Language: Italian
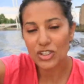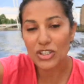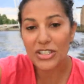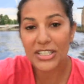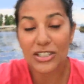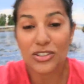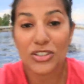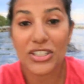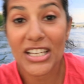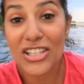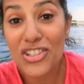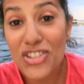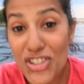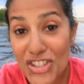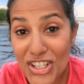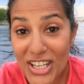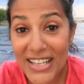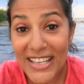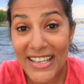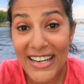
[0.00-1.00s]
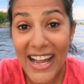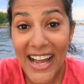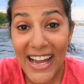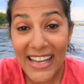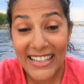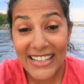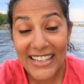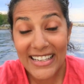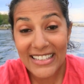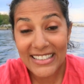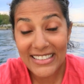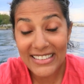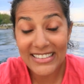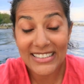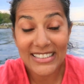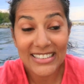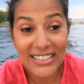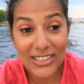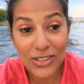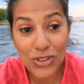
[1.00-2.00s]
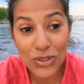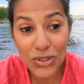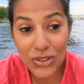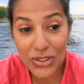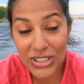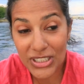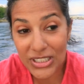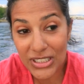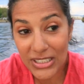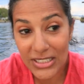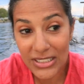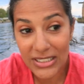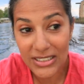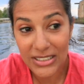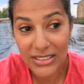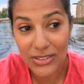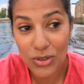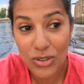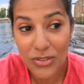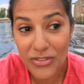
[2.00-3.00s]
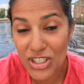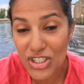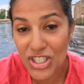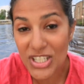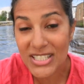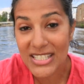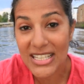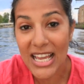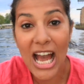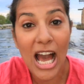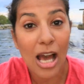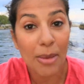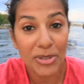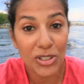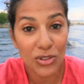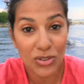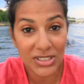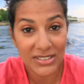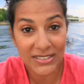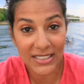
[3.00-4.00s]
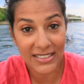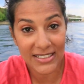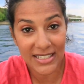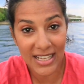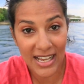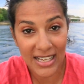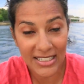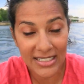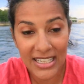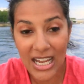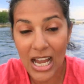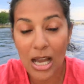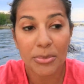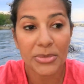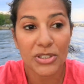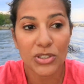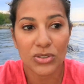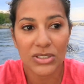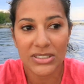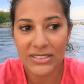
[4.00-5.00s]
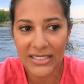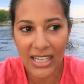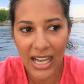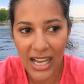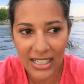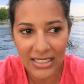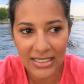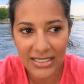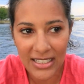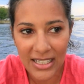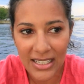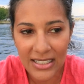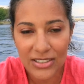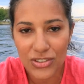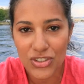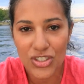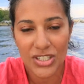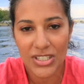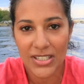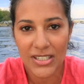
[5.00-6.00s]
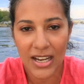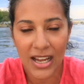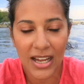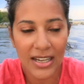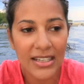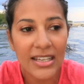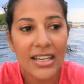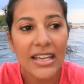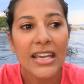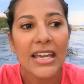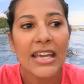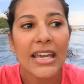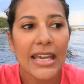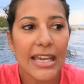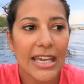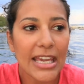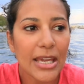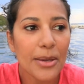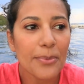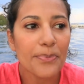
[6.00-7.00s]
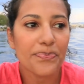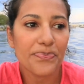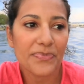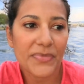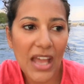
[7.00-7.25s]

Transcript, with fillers: Io credo che in generale i, loro, i norvegesi amino gli italiani, amino l'Italia in generale e